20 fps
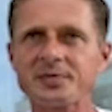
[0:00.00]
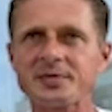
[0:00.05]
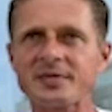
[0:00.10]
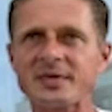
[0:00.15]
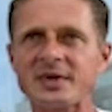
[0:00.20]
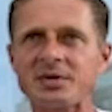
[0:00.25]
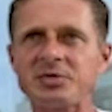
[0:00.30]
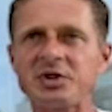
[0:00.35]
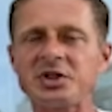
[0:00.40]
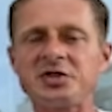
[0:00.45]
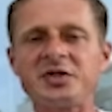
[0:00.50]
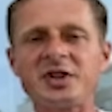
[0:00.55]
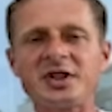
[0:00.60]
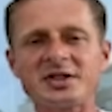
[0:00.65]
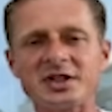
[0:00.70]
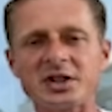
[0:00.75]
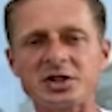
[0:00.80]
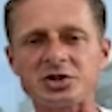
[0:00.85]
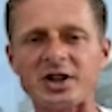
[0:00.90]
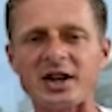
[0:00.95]
mieć
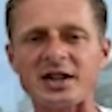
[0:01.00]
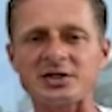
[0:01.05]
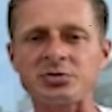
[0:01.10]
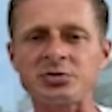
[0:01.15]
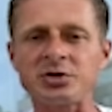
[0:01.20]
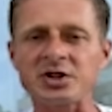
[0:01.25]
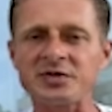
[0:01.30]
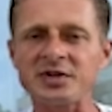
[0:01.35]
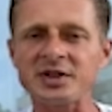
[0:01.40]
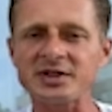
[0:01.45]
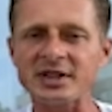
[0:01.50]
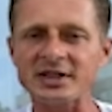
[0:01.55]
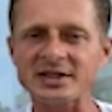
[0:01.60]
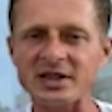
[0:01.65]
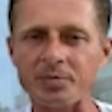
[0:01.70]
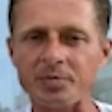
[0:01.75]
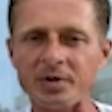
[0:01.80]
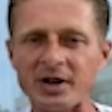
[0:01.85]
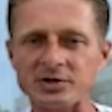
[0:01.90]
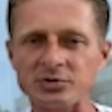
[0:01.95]
więcej czasu, jest więcej
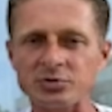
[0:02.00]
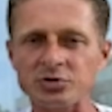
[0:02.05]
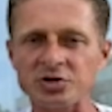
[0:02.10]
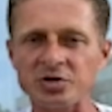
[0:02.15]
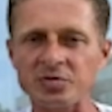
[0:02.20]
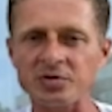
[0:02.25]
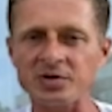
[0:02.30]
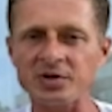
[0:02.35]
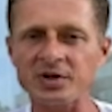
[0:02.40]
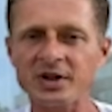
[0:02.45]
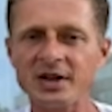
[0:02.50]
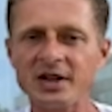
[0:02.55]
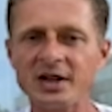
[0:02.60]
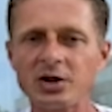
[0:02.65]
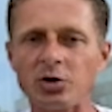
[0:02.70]
zapasu, żeby